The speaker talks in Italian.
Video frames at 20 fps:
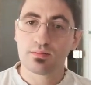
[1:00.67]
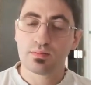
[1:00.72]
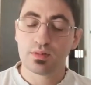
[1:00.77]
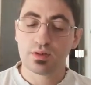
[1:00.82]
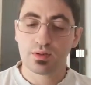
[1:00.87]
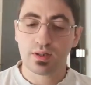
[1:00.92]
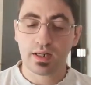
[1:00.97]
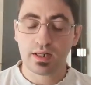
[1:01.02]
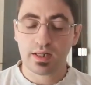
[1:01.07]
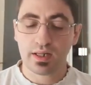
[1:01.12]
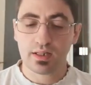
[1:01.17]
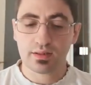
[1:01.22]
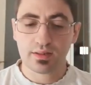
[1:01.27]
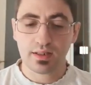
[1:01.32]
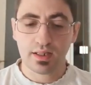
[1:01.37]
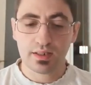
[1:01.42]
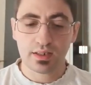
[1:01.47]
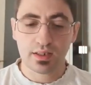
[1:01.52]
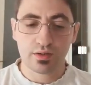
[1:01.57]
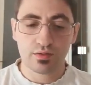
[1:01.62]
È una
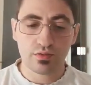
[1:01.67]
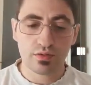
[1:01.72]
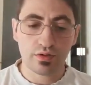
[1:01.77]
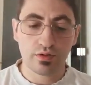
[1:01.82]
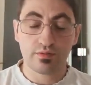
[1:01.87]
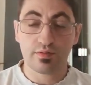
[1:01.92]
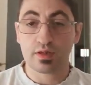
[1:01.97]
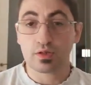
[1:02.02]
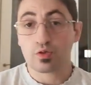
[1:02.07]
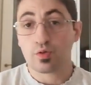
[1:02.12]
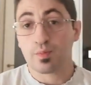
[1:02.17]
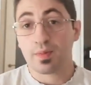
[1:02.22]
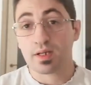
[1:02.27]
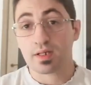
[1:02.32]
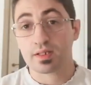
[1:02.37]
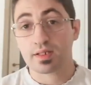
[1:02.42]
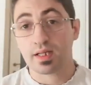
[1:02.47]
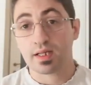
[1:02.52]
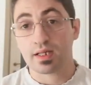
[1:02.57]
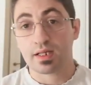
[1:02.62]
realtà di cui ho fatto
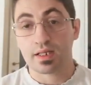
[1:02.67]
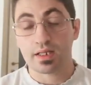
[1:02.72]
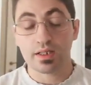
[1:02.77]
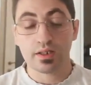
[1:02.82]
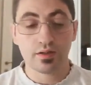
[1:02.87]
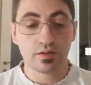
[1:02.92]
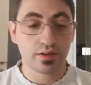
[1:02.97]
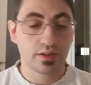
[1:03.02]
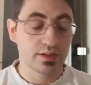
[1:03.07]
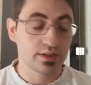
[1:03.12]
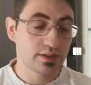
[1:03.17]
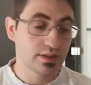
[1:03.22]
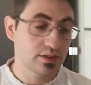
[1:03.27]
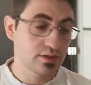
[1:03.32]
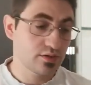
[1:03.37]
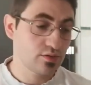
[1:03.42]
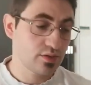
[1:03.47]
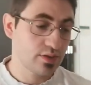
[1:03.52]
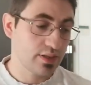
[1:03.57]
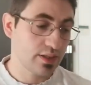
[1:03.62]
parte anch'io, nel
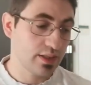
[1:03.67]
senso